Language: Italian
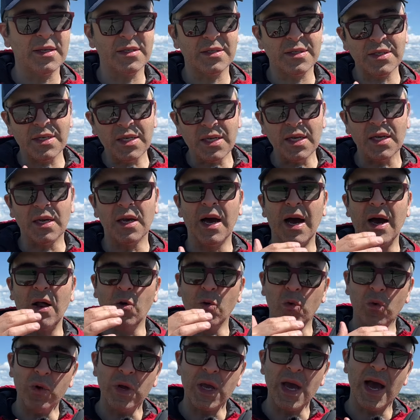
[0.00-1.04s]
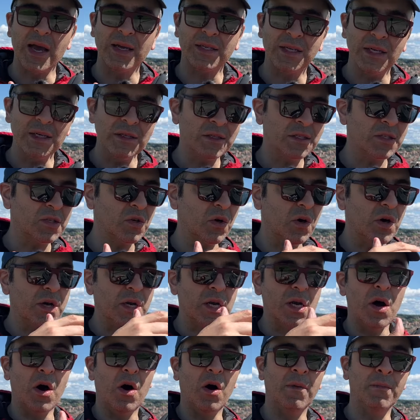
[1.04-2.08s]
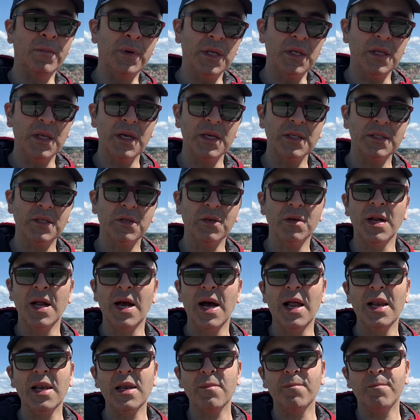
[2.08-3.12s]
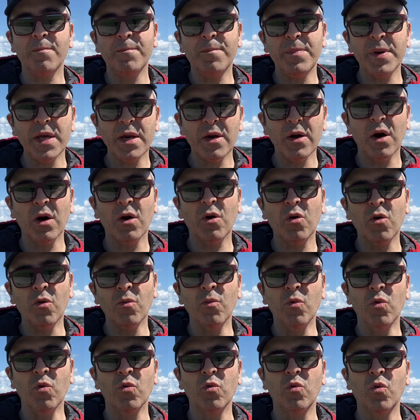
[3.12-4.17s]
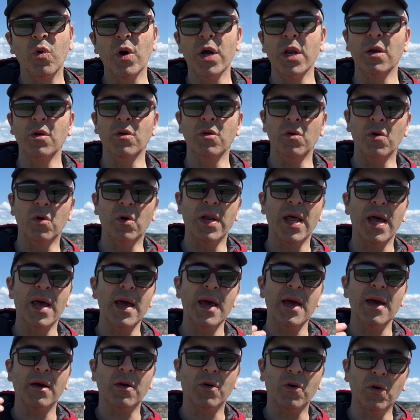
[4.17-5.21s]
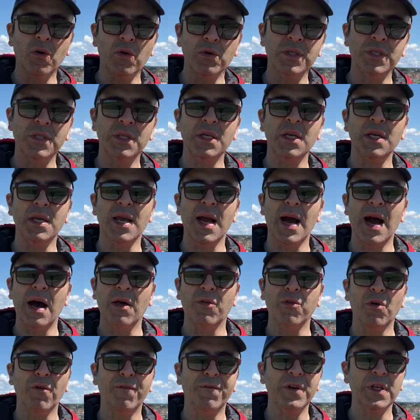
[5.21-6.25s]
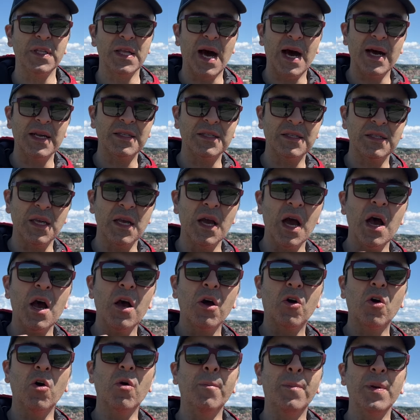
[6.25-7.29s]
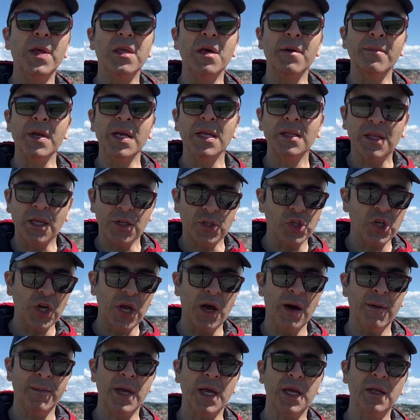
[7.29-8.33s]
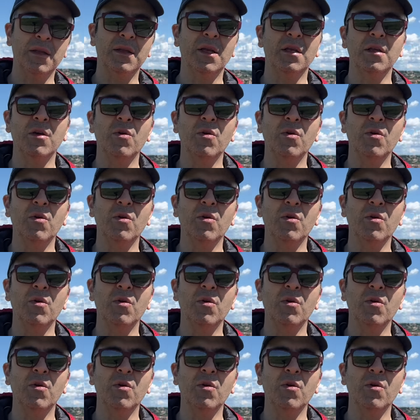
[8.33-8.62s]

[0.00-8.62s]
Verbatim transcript: Sì, lui ha i sensori omnidirezionali, però comunque non è consigliato fidarsi completamente ciecamente di